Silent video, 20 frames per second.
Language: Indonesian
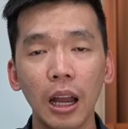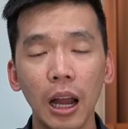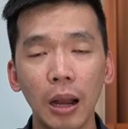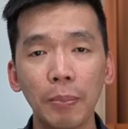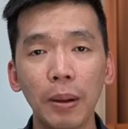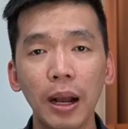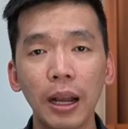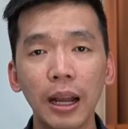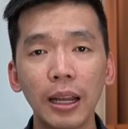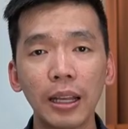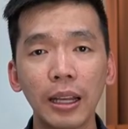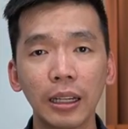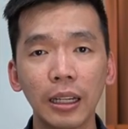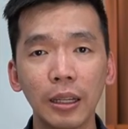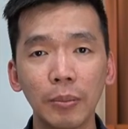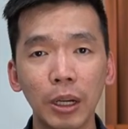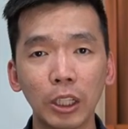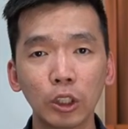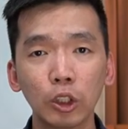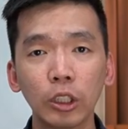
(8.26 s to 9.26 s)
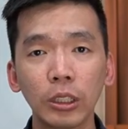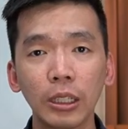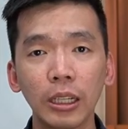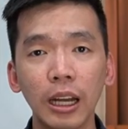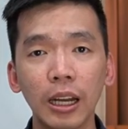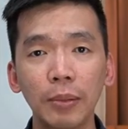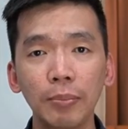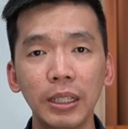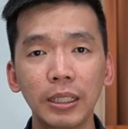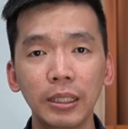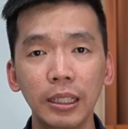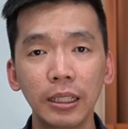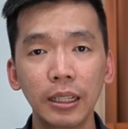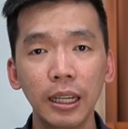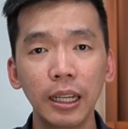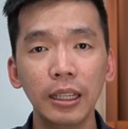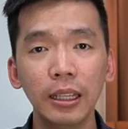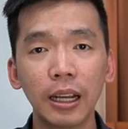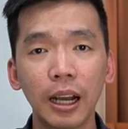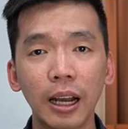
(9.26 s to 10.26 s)
Apakah yang dimaksud dengan missing
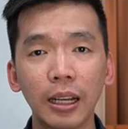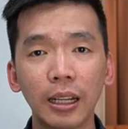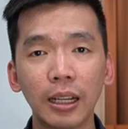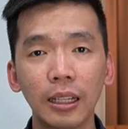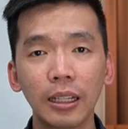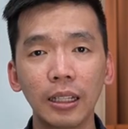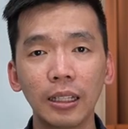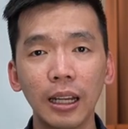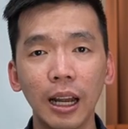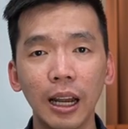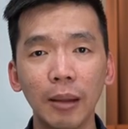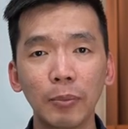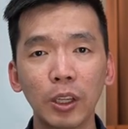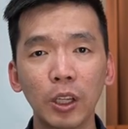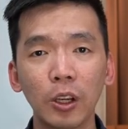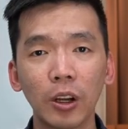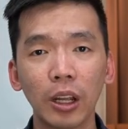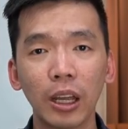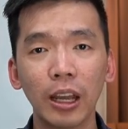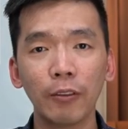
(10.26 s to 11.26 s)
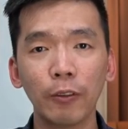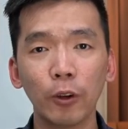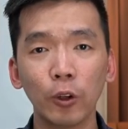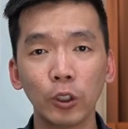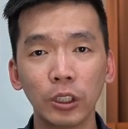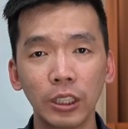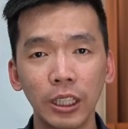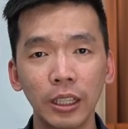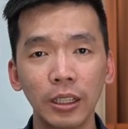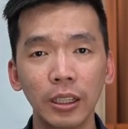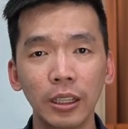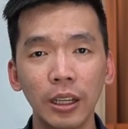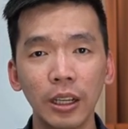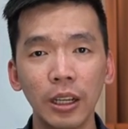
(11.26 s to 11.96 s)
link yang ada di dalam teori evolusi?